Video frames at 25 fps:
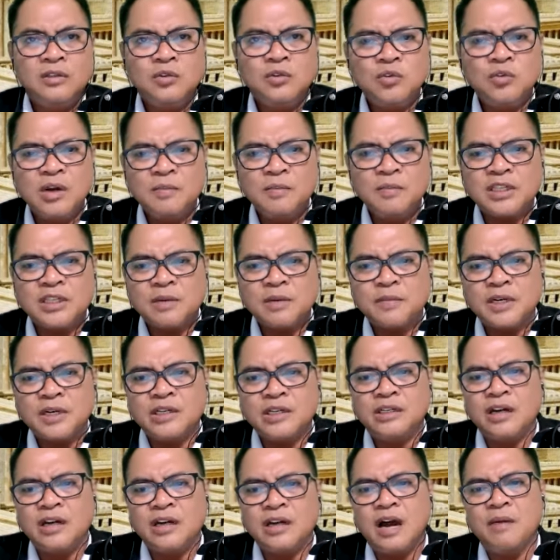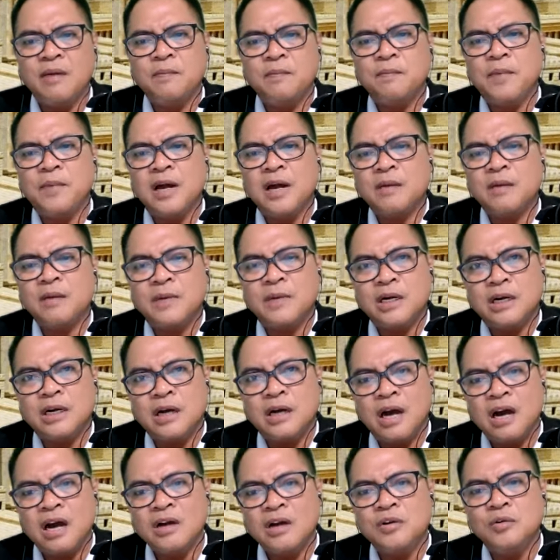Juga bisa berdampak
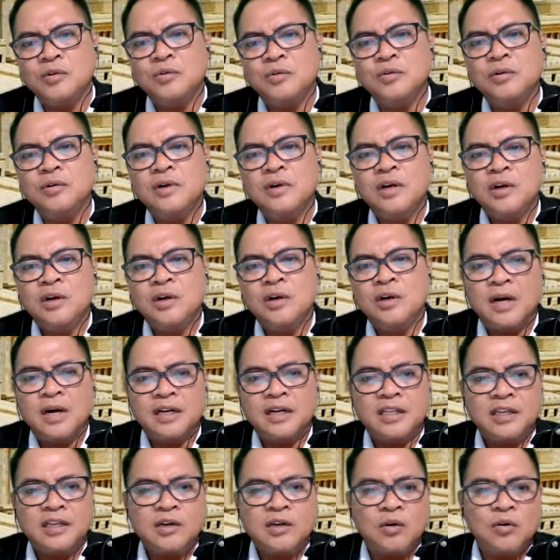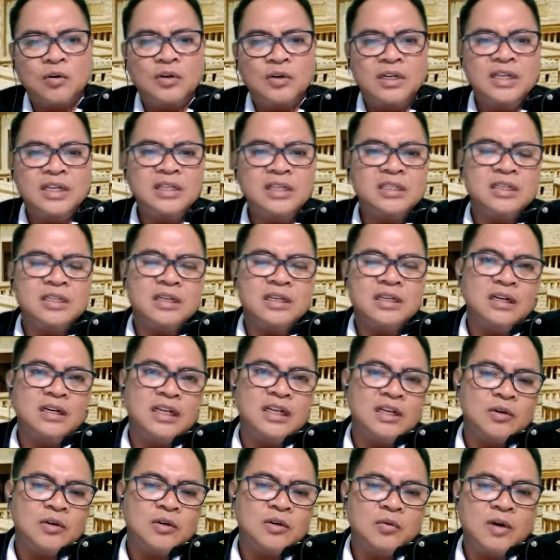mengganggu bagi kondisi
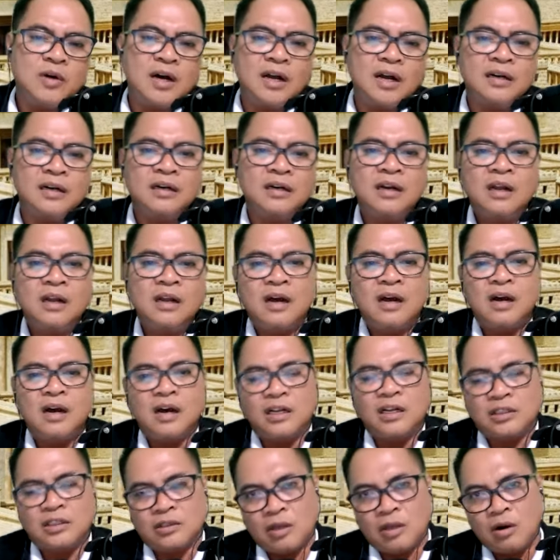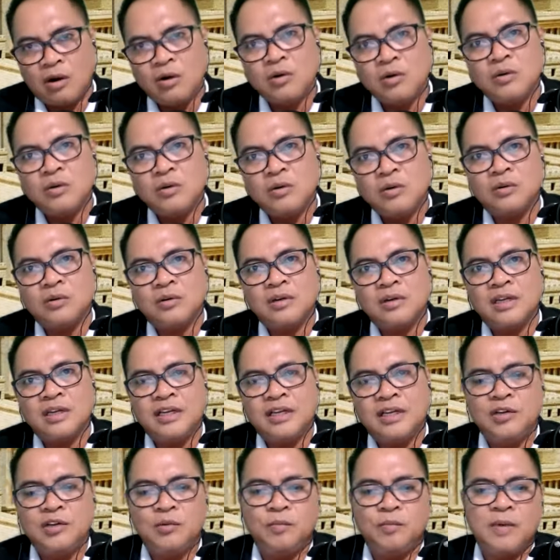lingkungan atau
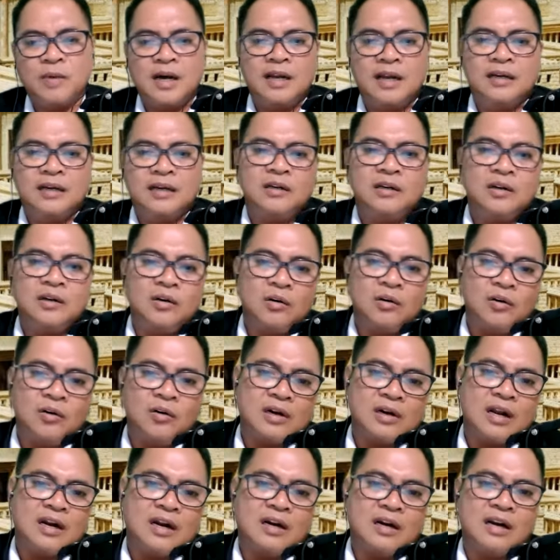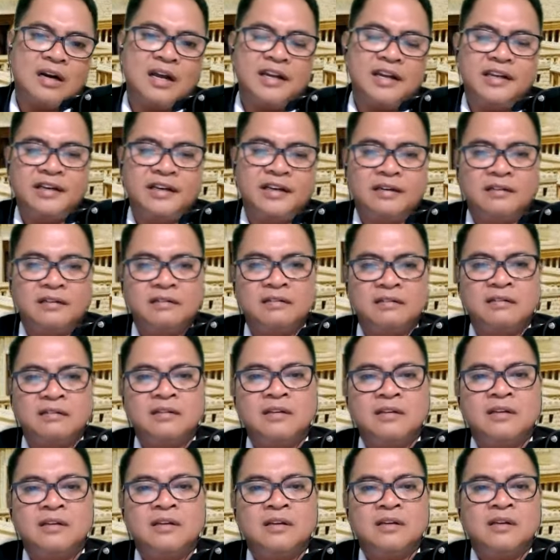kehidupan orang lain.
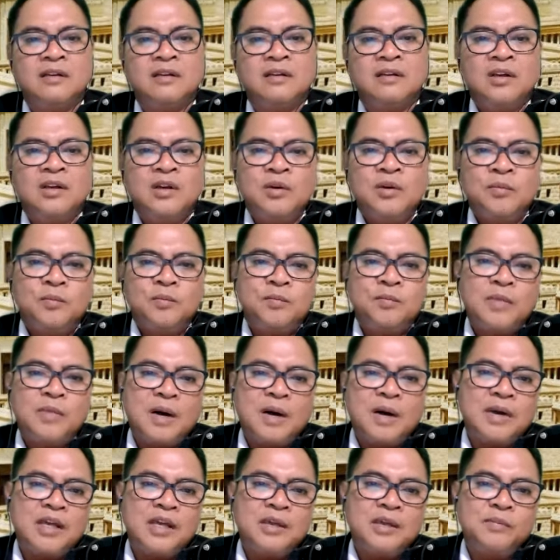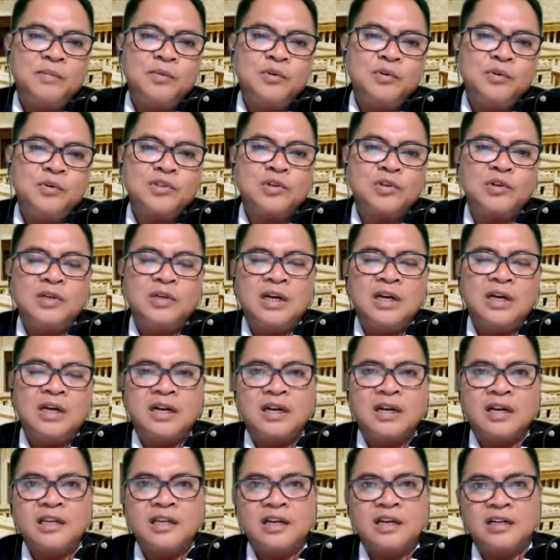Bapak Ibu
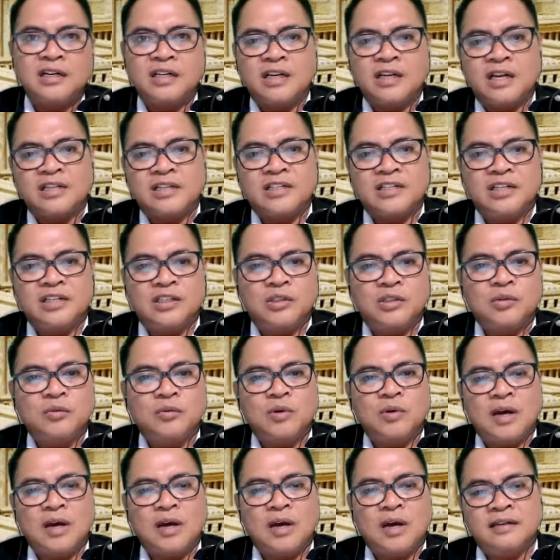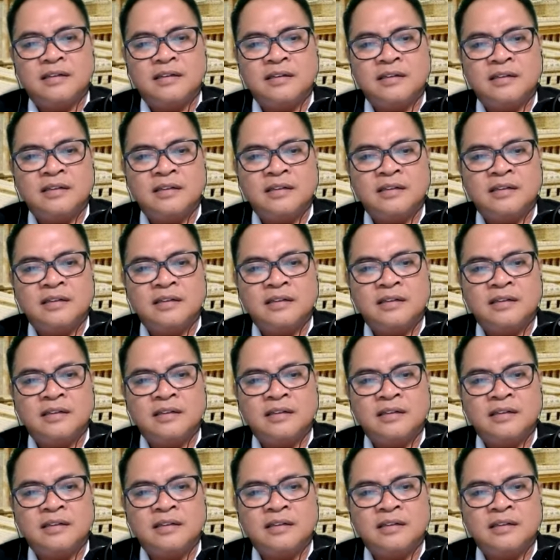Saudara yang dikasih Tuhan.